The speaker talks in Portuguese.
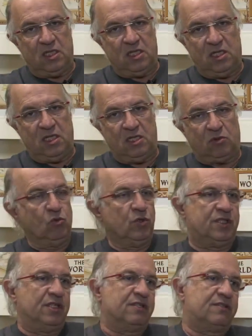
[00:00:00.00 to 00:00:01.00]
e
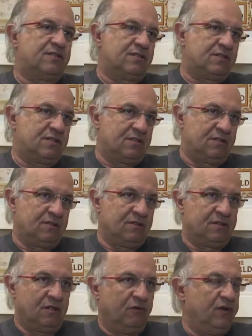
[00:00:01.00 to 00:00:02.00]
dúzias,
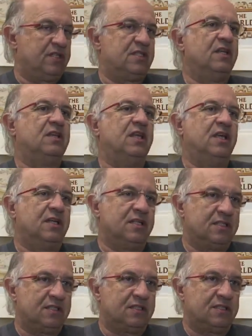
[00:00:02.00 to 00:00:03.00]
talvez
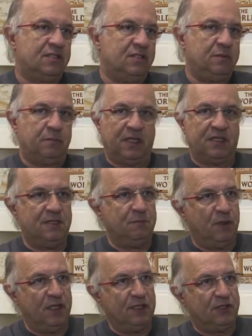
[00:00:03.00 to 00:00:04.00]
centenas de
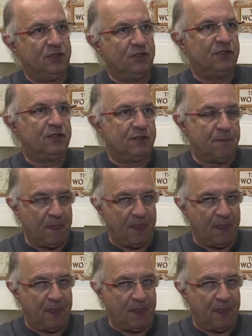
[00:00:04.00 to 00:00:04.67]
participantes